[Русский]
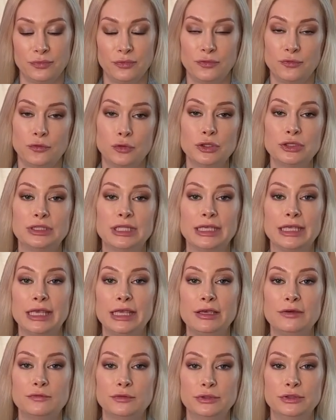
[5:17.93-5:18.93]
Вот
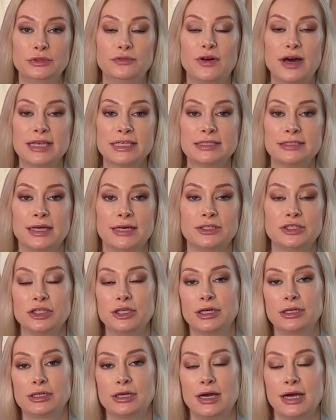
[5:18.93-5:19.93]
такие вот два
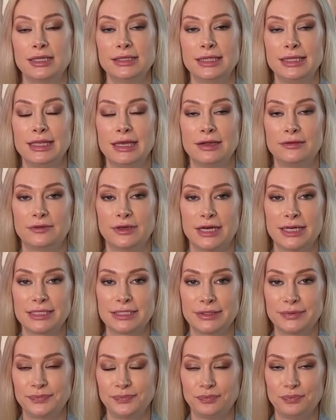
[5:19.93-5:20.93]
старших аркана для
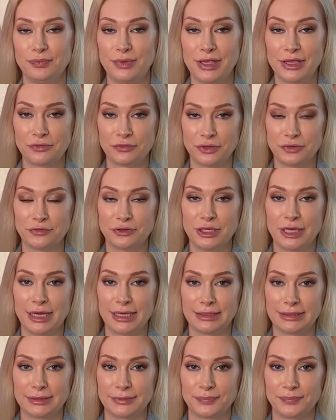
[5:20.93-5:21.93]
вас, первый
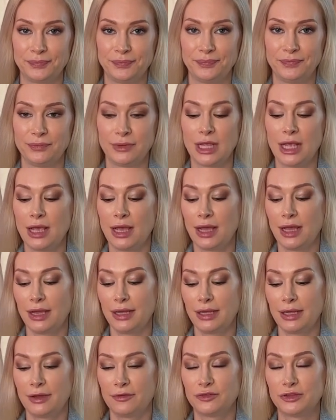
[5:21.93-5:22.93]
вариант.
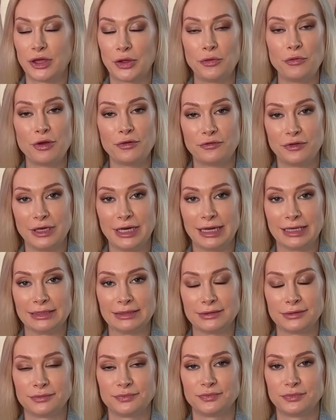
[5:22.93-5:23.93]
Второй
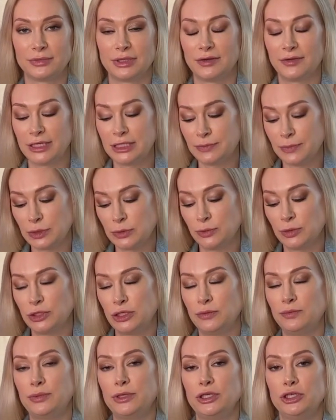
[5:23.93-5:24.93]
вариант. Давайте
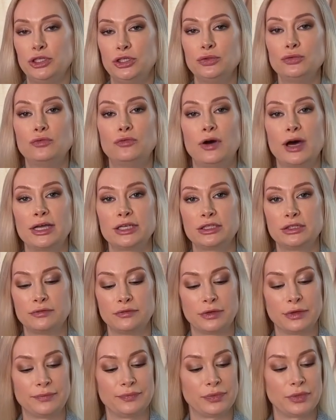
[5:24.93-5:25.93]
посмотрим причину
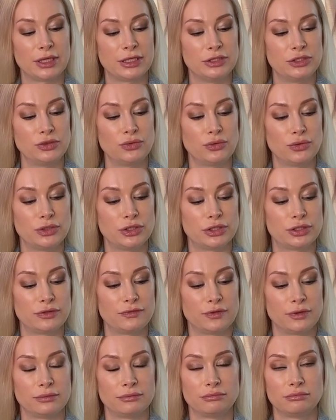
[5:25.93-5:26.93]
вашего
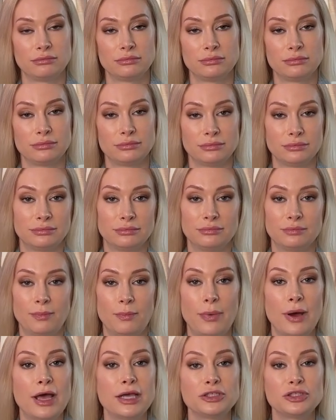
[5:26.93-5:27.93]
одиночества.
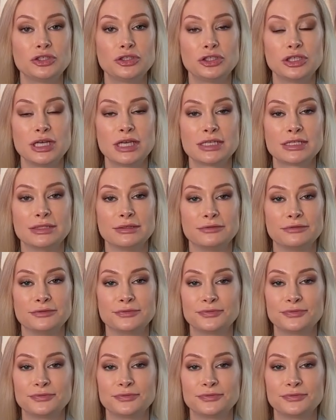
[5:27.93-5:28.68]
Паша Жезлов.